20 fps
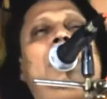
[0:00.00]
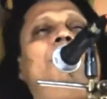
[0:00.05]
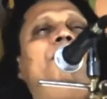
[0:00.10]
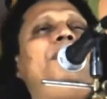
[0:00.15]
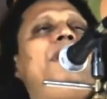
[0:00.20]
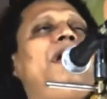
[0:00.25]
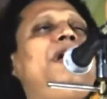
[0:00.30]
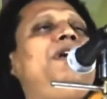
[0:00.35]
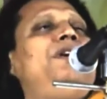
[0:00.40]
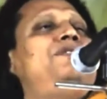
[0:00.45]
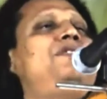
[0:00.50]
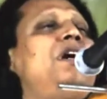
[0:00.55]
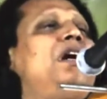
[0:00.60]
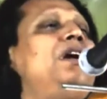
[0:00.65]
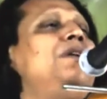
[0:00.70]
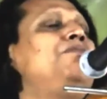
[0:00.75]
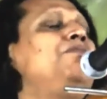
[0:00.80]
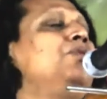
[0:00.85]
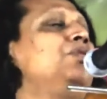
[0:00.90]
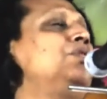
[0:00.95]
আমি আর এই
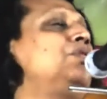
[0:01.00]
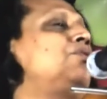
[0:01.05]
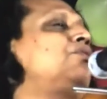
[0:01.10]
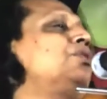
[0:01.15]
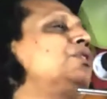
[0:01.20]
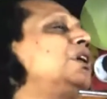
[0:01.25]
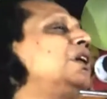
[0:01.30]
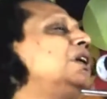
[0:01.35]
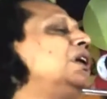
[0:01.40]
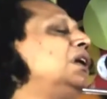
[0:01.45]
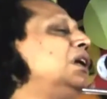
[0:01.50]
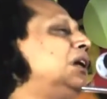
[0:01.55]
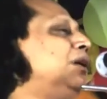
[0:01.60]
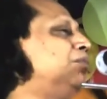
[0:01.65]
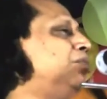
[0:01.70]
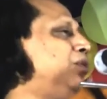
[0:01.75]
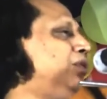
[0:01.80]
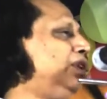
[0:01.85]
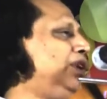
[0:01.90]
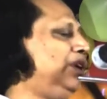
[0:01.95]
জায়গার মধ্যে কথাটা
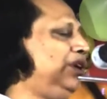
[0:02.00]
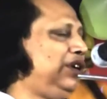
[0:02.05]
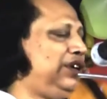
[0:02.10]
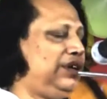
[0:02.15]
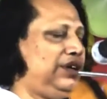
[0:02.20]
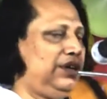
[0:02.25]
না বলি